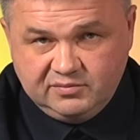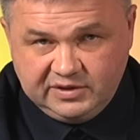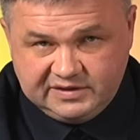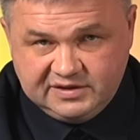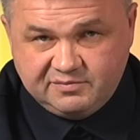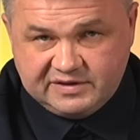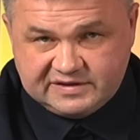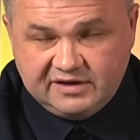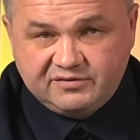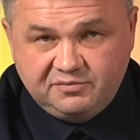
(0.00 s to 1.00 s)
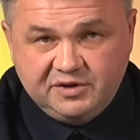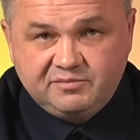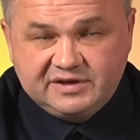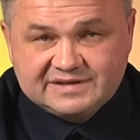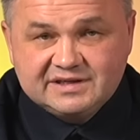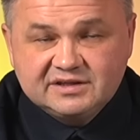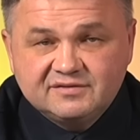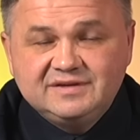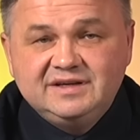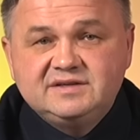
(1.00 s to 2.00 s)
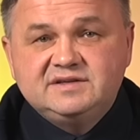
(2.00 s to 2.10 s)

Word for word: платить по ставке 5% не